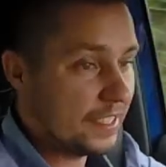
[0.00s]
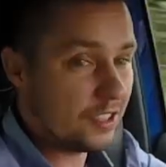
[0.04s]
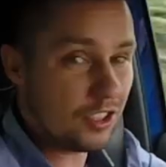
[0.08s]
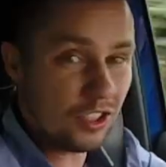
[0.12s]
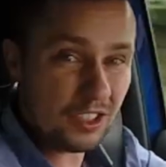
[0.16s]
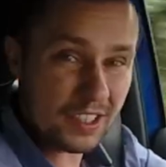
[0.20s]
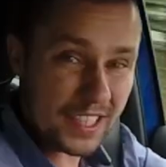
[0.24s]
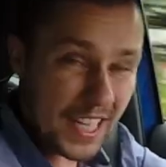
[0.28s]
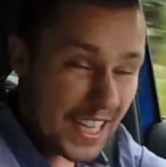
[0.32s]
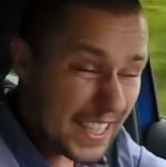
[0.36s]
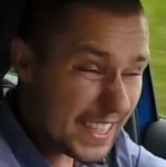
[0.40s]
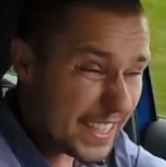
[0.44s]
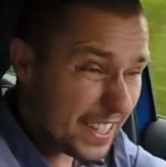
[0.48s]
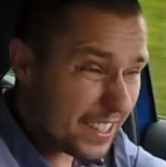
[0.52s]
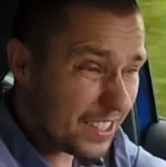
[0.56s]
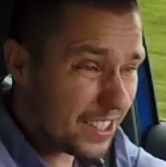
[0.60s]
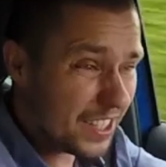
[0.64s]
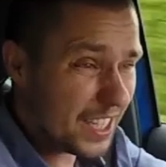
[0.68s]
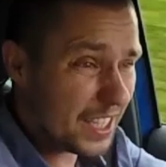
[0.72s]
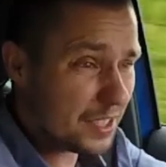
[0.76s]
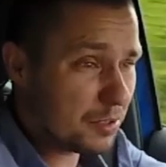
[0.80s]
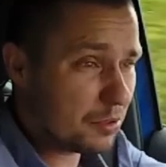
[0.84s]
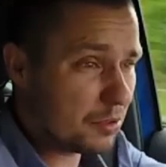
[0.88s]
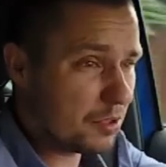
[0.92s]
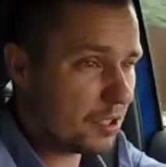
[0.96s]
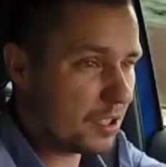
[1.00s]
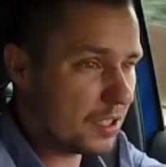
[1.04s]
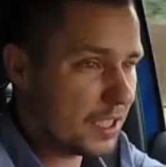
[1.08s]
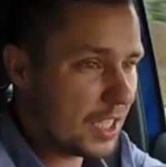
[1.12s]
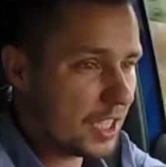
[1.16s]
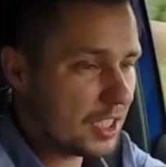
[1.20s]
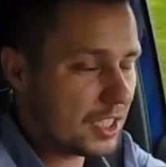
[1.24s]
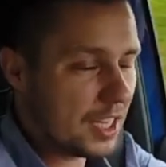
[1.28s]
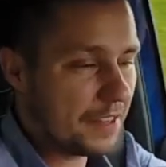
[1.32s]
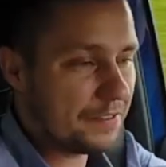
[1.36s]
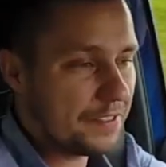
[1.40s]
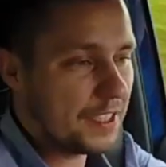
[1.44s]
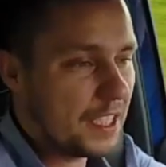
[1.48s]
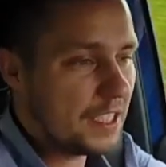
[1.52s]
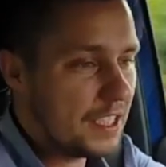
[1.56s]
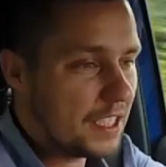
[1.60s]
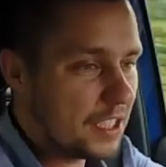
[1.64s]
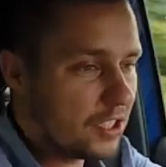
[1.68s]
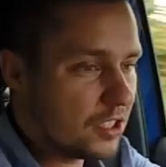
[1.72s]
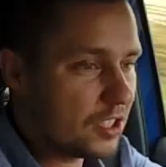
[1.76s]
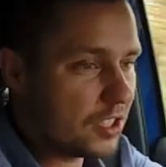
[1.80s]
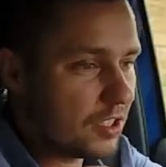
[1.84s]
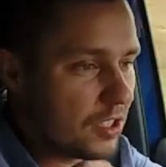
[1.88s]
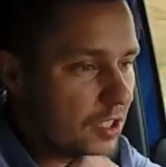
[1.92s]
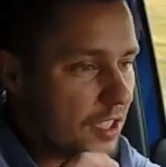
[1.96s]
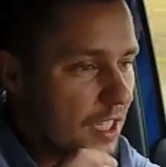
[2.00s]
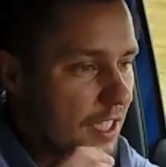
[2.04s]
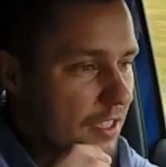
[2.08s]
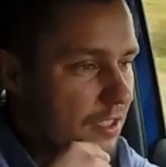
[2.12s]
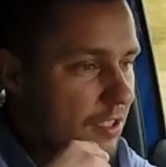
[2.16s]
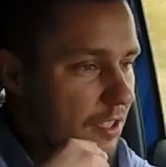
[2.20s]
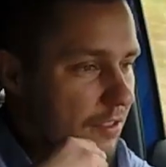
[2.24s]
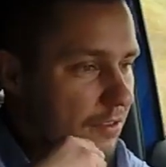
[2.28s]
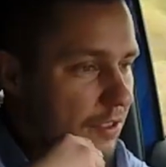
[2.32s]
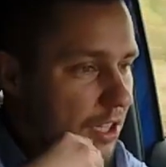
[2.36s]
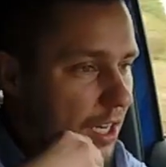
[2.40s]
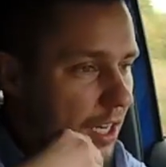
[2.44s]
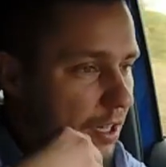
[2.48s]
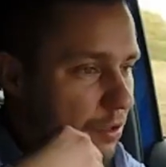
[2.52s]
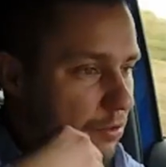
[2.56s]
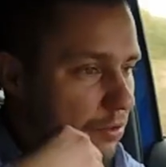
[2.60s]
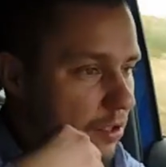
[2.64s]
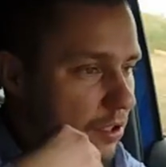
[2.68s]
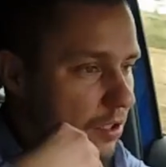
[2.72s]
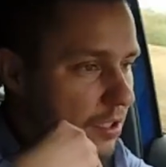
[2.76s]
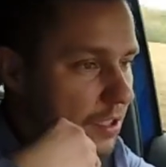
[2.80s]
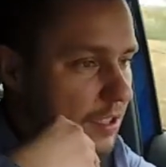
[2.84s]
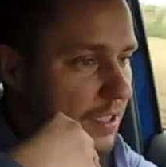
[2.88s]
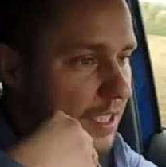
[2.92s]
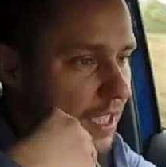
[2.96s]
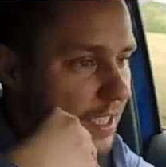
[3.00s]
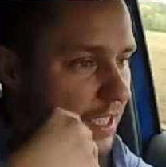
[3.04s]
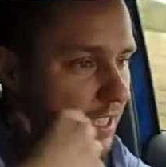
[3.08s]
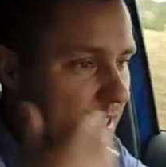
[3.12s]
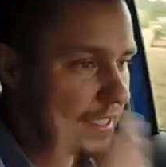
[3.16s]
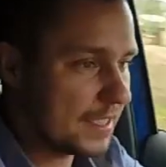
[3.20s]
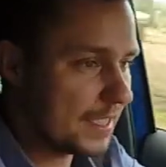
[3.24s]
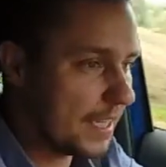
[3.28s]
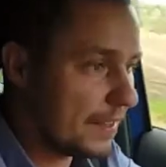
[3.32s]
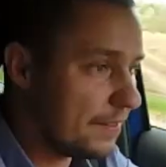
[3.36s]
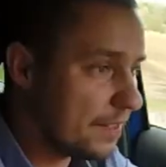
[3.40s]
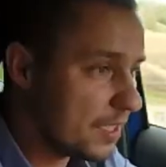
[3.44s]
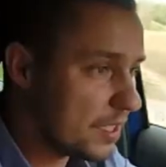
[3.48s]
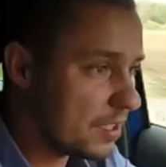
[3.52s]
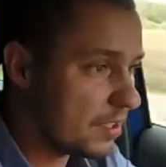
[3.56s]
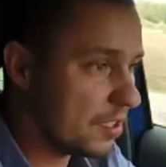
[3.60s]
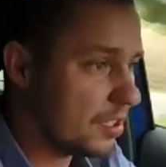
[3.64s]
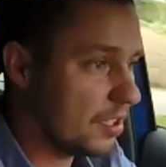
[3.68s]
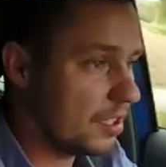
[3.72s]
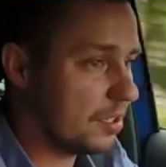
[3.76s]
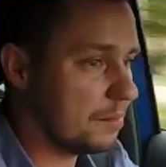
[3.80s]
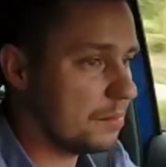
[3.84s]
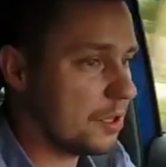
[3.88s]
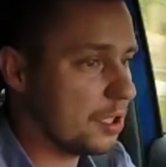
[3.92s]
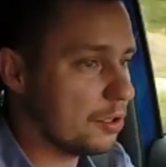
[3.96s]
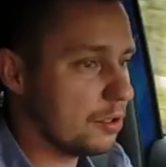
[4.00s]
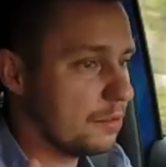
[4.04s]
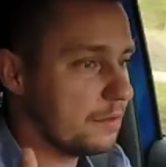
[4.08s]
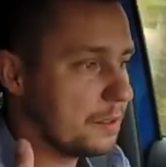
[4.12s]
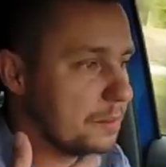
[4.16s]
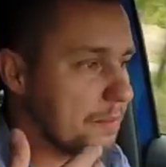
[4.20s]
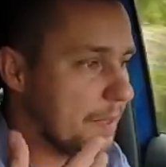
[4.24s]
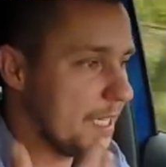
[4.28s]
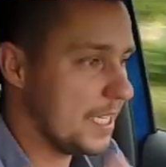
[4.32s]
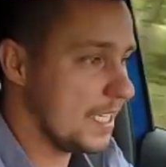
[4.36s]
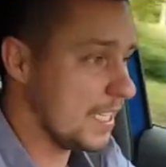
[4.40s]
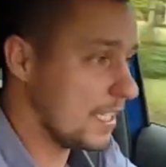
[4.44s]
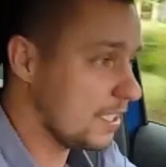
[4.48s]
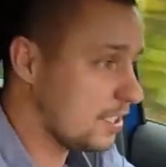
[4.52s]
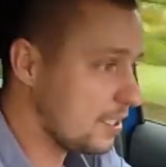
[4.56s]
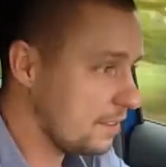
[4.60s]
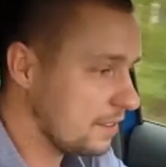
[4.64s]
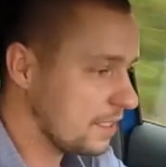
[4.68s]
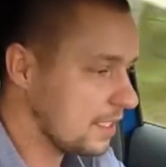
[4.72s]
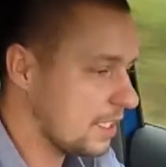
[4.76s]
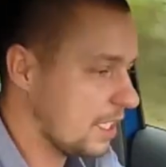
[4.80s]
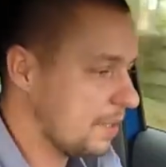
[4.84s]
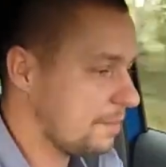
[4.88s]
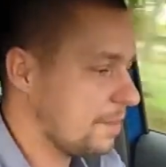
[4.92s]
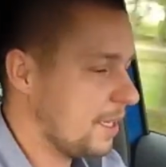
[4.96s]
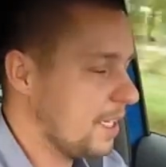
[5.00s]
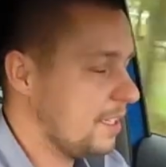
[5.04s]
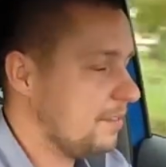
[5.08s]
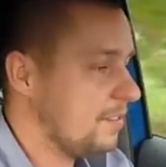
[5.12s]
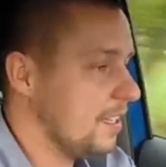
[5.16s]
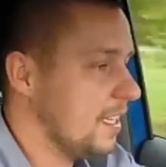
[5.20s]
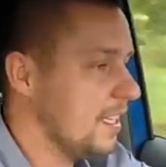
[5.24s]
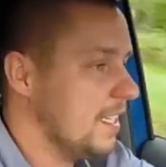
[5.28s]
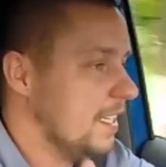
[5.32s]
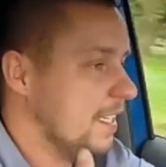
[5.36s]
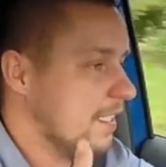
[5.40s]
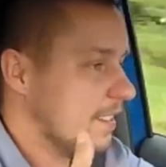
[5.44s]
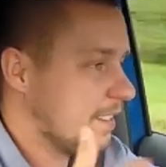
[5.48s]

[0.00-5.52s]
to i tak tego gazu dodasz, a wtedy jeszcze dodatkowo auto dostanie za wysokich obrotów, spali jeszcze więcej paliwa,